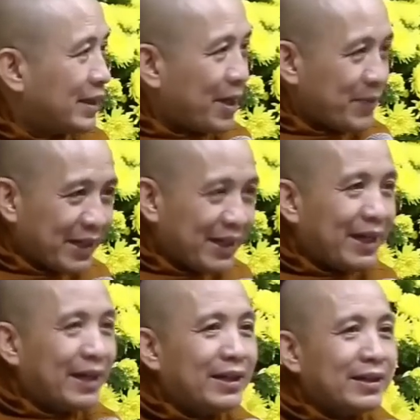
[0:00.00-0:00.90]
làm việc
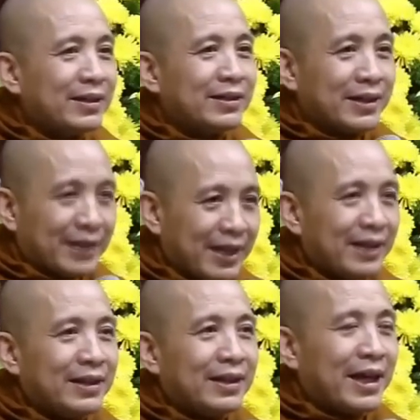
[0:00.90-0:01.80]
nghĩa việc thiện
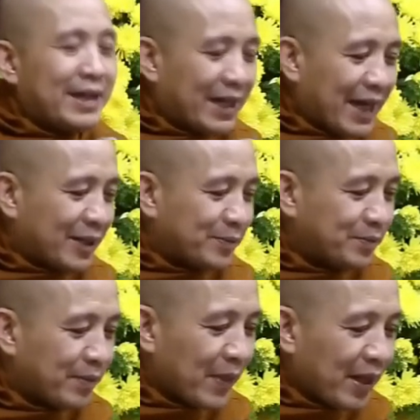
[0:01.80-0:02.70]
hay việc lành
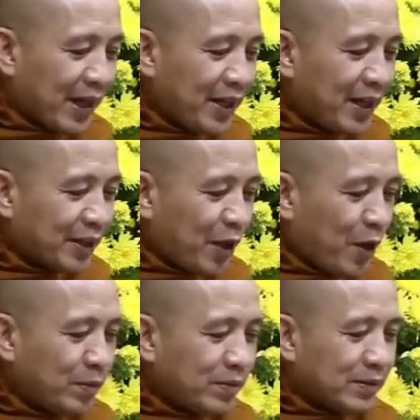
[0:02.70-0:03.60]
cái giờ
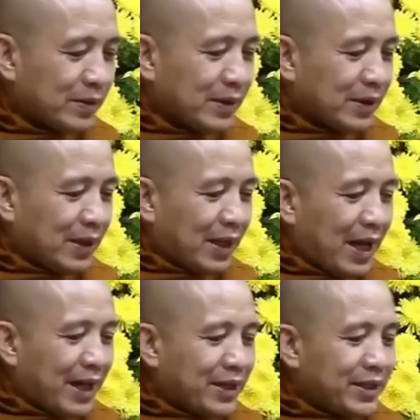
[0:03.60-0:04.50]
tốt
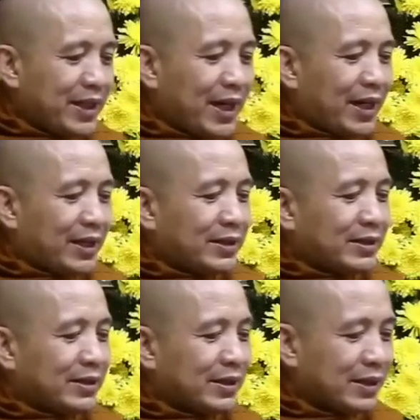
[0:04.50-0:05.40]
là những giờ
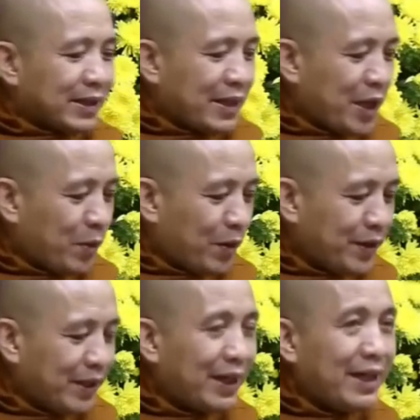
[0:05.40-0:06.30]
ta đều có
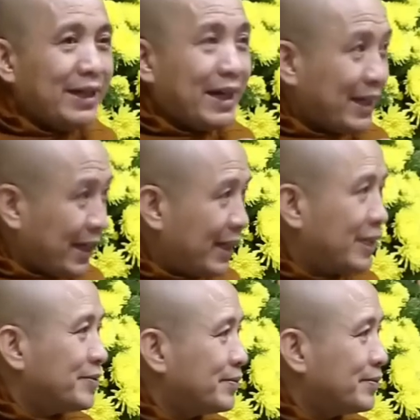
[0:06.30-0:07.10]
những cái ý nghĩ thiện